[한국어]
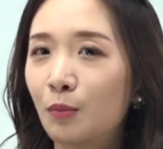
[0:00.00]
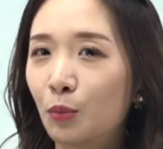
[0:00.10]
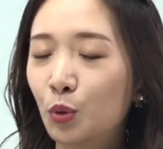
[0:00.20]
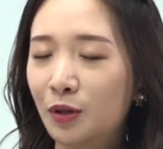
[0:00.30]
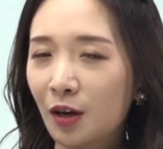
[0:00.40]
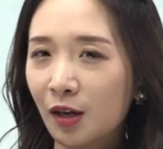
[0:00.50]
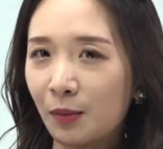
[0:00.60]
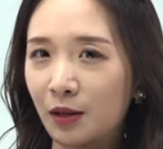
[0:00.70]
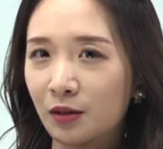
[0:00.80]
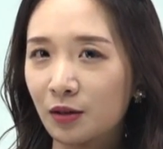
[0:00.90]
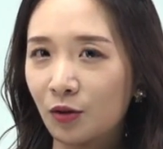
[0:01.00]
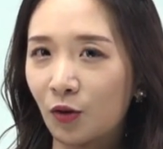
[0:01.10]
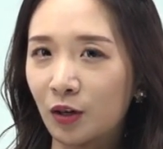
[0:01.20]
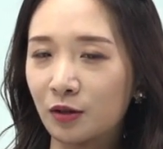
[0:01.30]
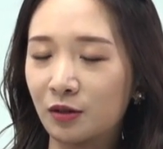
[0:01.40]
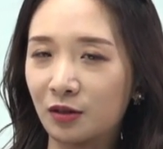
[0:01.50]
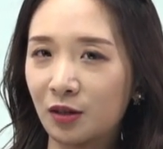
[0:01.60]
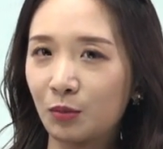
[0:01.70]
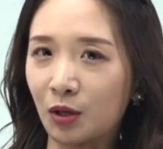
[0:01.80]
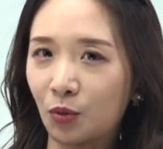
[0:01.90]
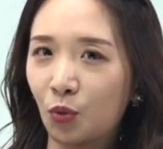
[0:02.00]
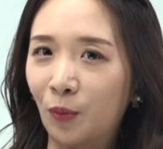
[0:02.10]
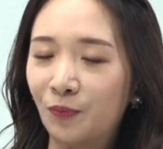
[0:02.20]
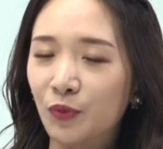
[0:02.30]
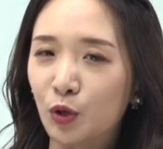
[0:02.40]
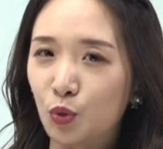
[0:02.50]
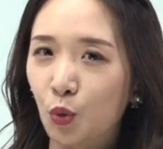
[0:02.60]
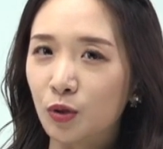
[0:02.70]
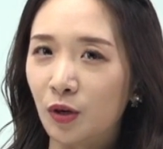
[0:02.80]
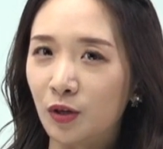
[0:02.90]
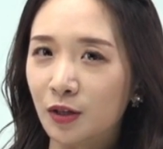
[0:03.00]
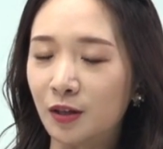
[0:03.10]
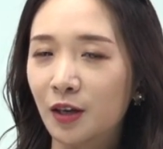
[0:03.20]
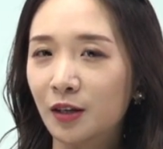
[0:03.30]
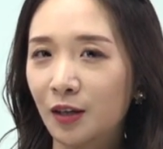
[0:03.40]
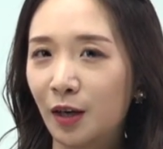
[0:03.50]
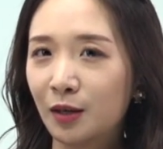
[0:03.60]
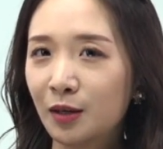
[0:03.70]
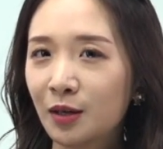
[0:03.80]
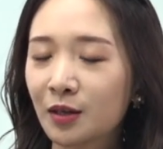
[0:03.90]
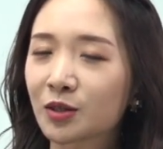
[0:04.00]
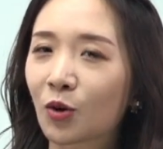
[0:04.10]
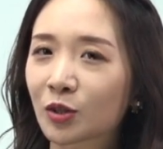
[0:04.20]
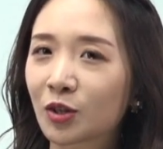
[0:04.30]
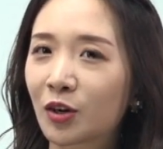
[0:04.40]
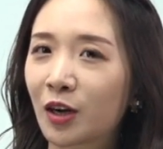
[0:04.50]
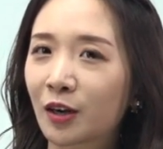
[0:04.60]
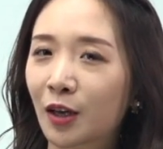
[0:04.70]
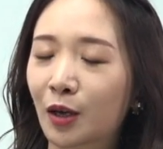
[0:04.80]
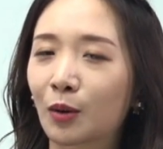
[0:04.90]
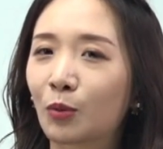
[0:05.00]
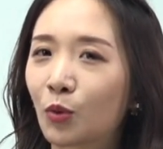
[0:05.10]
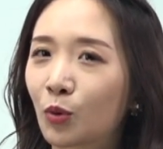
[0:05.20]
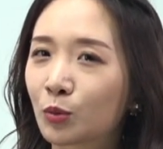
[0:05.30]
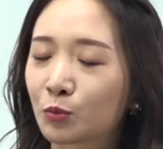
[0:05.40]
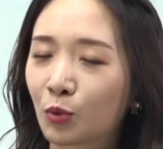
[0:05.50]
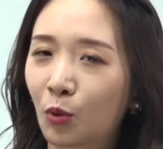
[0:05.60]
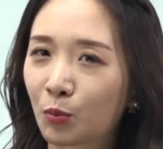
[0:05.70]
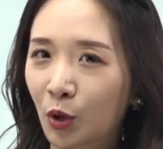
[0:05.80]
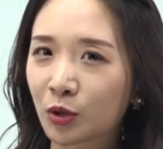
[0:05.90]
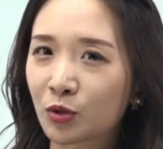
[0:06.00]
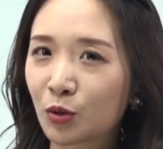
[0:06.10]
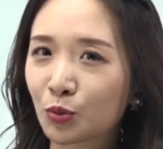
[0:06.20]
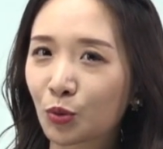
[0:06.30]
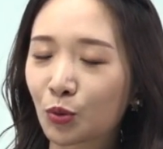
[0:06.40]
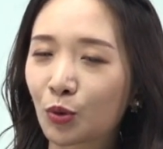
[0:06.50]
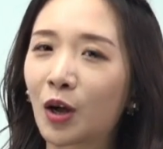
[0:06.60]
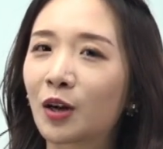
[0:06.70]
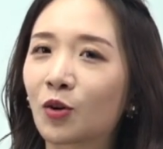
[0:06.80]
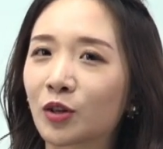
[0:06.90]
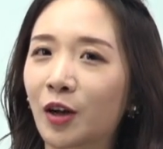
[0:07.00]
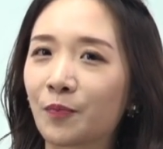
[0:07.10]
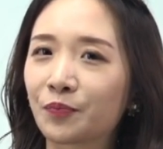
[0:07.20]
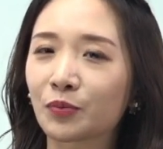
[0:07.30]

못하게 만드는 것 같은 느낌이 있고, 조절은 얘를 적절하게 몇 정도로 할 거냐,